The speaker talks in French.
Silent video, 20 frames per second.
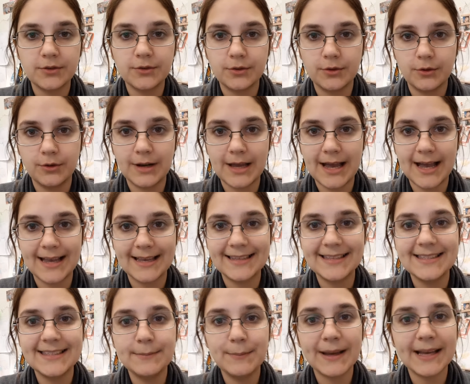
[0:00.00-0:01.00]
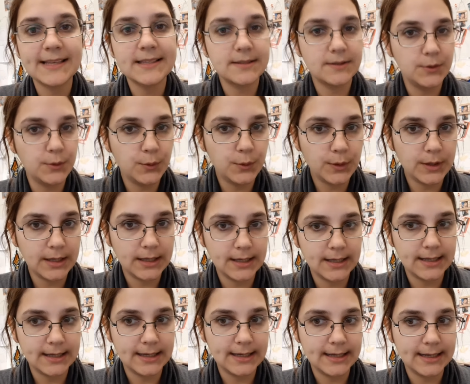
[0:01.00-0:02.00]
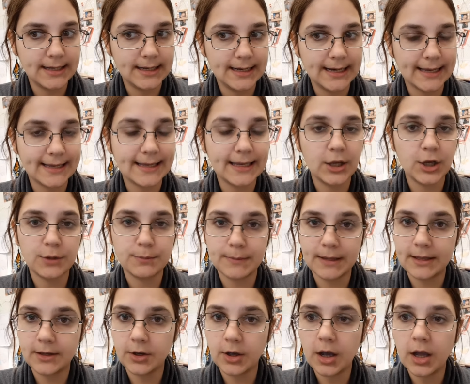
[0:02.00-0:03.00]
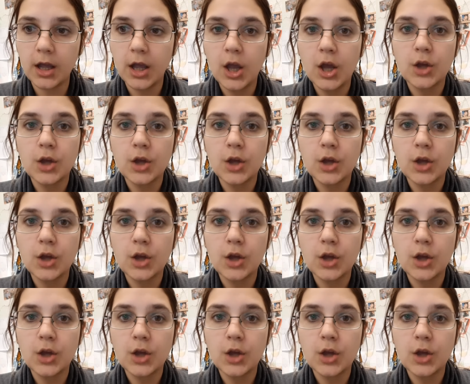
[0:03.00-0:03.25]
de la Easy Press 2 et la Cricut Maker.